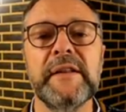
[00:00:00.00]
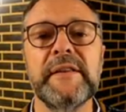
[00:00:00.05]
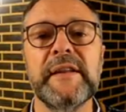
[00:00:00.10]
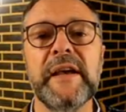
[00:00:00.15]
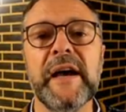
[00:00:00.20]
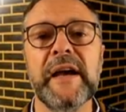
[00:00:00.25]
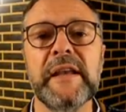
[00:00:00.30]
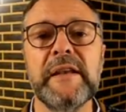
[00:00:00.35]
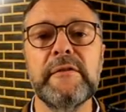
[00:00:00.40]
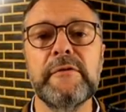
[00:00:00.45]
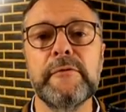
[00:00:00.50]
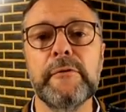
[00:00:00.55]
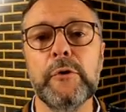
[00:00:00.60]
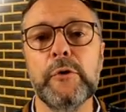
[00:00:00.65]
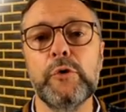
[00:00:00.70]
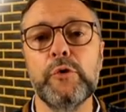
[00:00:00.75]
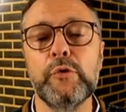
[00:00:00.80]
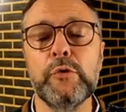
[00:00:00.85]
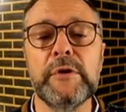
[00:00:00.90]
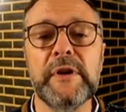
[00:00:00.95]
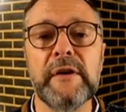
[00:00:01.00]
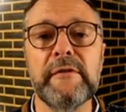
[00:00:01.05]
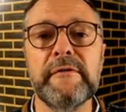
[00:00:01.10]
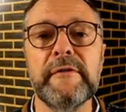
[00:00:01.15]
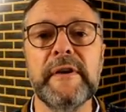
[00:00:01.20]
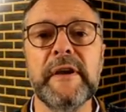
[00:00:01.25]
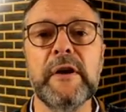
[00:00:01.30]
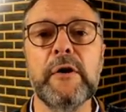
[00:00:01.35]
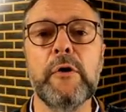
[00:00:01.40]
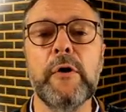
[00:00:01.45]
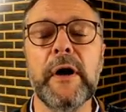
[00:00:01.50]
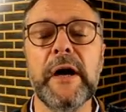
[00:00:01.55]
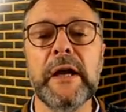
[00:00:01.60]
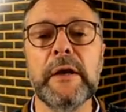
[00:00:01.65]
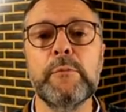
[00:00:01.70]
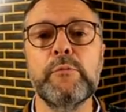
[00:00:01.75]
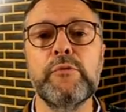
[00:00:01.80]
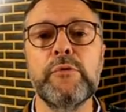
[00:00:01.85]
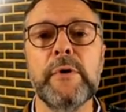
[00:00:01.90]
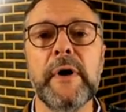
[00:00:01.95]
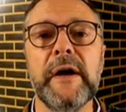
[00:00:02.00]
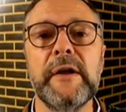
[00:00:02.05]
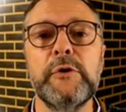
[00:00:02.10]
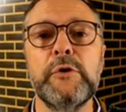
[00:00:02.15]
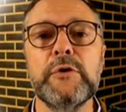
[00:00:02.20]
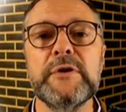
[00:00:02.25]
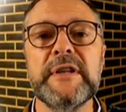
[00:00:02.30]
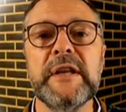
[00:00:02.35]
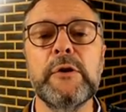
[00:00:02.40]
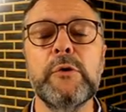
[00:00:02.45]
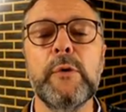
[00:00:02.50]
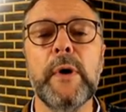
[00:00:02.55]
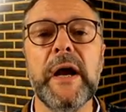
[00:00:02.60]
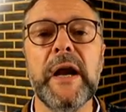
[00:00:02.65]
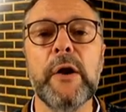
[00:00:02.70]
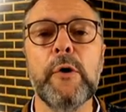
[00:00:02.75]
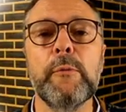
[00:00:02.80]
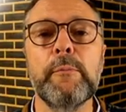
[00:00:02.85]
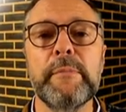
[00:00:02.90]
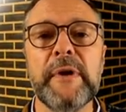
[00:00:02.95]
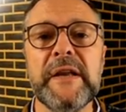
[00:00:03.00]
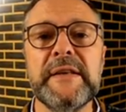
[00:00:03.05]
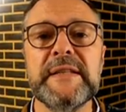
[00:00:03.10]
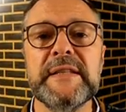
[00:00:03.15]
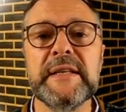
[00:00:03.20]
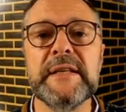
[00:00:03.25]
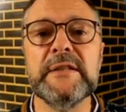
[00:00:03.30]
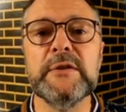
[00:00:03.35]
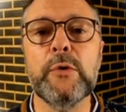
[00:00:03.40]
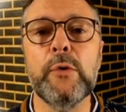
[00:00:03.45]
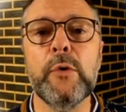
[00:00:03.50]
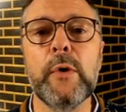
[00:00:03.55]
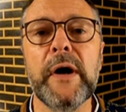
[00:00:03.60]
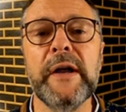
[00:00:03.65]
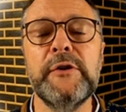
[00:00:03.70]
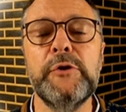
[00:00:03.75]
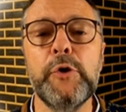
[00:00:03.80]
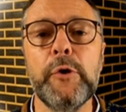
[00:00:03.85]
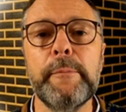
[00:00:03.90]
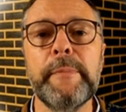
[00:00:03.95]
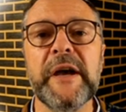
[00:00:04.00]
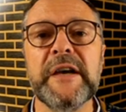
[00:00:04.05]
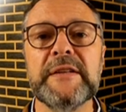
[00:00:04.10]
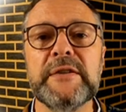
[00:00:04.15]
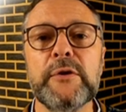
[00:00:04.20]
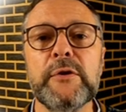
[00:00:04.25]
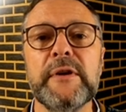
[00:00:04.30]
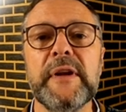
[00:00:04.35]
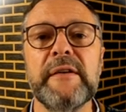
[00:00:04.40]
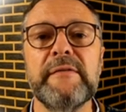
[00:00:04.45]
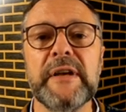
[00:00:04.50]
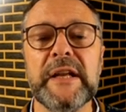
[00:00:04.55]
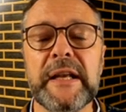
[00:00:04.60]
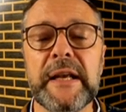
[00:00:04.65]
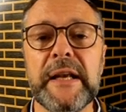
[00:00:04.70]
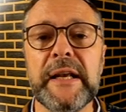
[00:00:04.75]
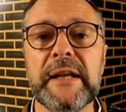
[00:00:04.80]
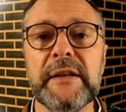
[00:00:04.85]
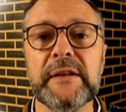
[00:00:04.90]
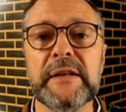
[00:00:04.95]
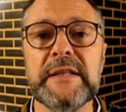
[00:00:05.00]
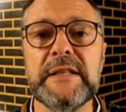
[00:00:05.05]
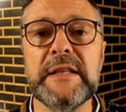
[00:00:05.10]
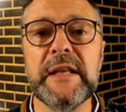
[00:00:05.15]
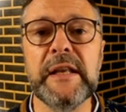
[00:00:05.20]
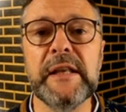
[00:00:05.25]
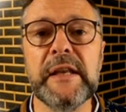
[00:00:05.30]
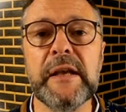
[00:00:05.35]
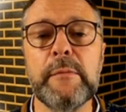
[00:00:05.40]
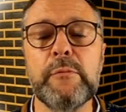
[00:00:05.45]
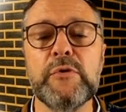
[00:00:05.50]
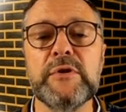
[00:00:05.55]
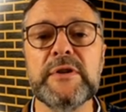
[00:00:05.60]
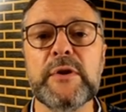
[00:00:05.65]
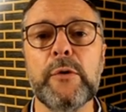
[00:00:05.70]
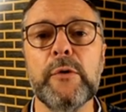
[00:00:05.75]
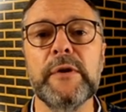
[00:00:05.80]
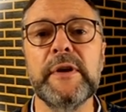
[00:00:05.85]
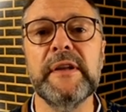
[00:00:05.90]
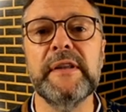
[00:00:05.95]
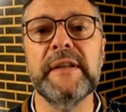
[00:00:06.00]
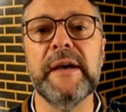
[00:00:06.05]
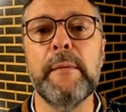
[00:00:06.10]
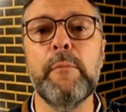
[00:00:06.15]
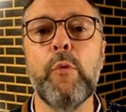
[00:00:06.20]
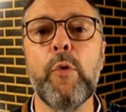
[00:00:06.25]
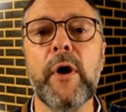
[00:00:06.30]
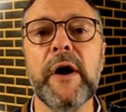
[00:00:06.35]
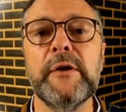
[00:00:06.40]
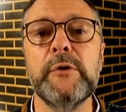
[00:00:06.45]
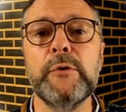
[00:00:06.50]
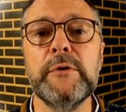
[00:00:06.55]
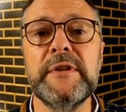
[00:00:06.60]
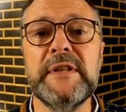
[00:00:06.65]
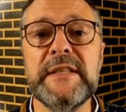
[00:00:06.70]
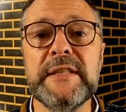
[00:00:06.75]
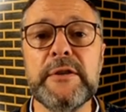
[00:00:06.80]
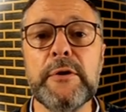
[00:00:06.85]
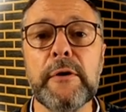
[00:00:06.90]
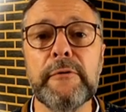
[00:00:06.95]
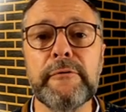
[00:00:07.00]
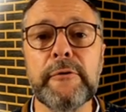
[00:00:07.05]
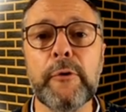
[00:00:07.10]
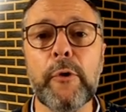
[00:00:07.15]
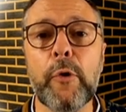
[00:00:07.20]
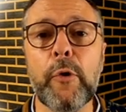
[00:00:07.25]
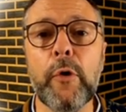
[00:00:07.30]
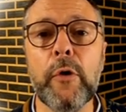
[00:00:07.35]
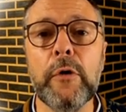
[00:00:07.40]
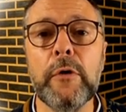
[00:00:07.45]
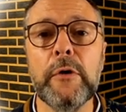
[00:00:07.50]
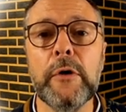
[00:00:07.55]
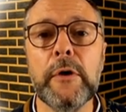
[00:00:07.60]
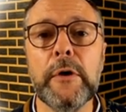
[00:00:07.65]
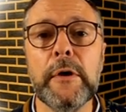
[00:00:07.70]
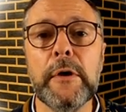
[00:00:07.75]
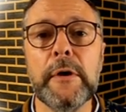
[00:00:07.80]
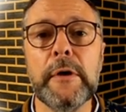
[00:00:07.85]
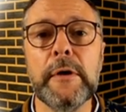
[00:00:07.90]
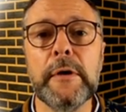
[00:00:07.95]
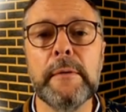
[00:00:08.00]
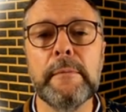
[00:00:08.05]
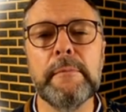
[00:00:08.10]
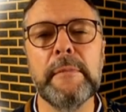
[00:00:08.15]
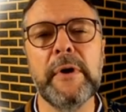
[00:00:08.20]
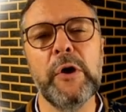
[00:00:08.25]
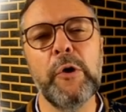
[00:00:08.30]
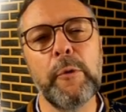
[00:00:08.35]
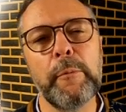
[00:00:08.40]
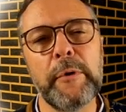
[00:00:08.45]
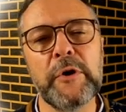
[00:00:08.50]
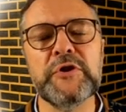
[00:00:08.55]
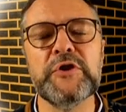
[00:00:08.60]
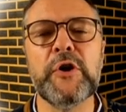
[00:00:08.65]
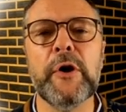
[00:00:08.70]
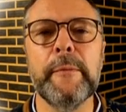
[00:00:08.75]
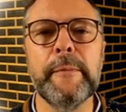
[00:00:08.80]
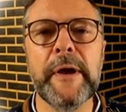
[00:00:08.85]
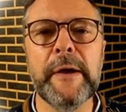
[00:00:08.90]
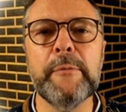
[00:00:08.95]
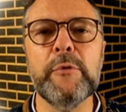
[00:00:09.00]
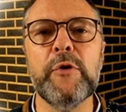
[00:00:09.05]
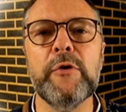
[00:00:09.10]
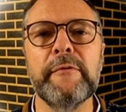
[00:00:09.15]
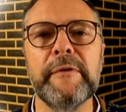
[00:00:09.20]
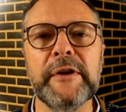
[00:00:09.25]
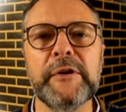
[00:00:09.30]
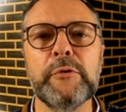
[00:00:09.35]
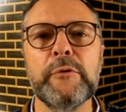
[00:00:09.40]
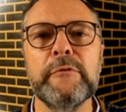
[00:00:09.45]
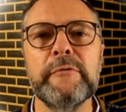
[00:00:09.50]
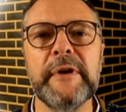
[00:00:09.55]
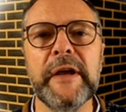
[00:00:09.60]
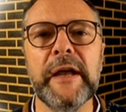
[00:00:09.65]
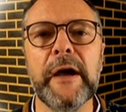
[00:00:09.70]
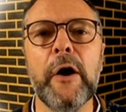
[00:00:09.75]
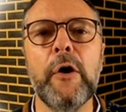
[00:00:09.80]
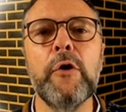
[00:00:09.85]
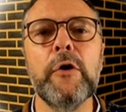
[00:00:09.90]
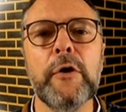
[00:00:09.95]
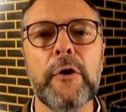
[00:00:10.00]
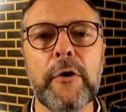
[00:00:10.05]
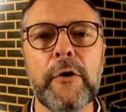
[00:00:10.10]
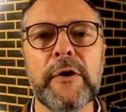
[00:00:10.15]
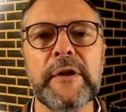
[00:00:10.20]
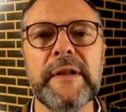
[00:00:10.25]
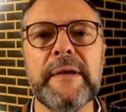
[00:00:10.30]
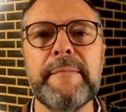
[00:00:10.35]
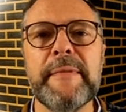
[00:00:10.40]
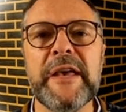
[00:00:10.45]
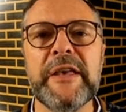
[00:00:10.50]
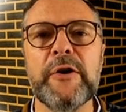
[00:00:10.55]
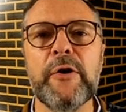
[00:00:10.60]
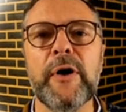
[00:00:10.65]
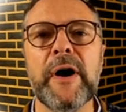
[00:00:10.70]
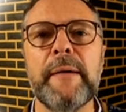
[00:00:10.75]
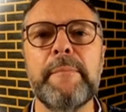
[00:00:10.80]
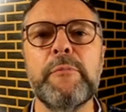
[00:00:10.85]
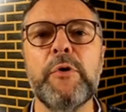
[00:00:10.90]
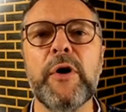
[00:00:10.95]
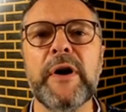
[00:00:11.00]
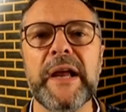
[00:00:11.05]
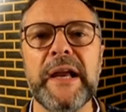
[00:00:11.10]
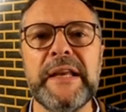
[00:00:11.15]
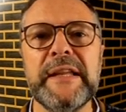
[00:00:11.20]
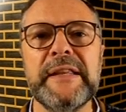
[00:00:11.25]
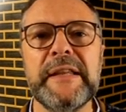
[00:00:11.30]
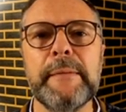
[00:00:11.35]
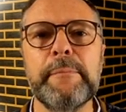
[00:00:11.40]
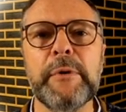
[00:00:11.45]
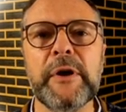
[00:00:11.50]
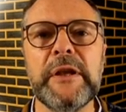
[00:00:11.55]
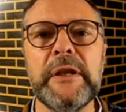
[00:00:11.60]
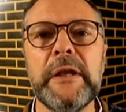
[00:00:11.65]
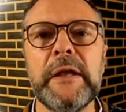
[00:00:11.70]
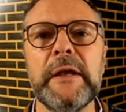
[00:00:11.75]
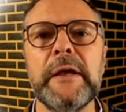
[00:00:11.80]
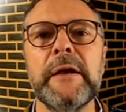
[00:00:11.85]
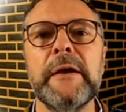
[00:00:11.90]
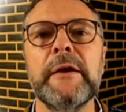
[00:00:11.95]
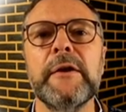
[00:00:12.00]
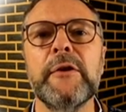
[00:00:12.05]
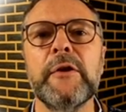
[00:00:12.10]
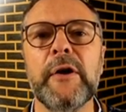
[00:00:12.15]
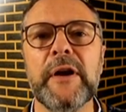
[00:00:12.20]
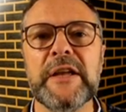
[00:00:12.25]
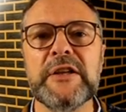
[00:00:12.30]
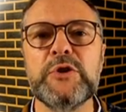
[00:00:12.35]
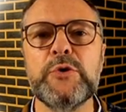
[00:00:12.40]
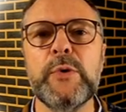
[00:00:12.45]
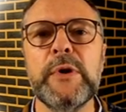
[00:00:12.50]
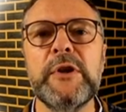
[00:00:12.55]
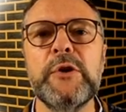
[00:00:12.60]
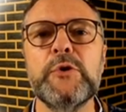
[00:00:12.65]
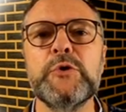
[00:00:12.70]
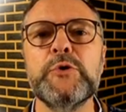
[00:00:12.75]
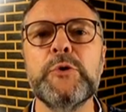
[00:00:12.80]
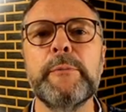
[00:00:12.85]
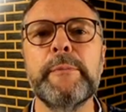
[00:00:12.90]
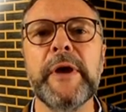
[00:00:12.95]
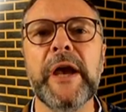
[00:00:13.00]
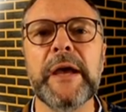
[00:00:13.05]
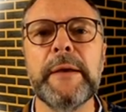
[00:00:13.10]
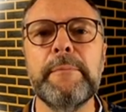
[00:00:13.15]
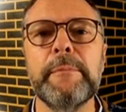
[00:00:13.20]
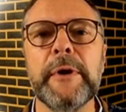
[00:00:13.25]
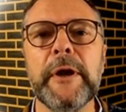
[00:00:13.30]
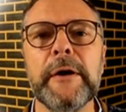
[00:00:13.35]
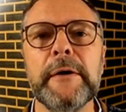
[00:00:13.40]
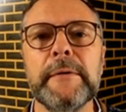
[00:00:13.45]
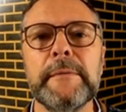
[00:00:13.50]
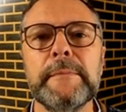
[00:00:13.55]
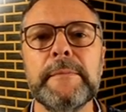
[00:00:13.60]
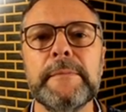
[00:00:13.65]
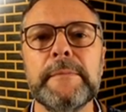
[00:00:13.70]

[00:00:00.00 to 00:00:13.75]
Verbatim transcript: un tarif tout à fait correct pour un 2 étoiles en pleine saison à deux personnes avec l'électricité puisqu'on est à moins de 19 euros. Mais on pense quand même qu'on va trouver encore des meilleurs rapports qualité-prix dans la suite de ce périple.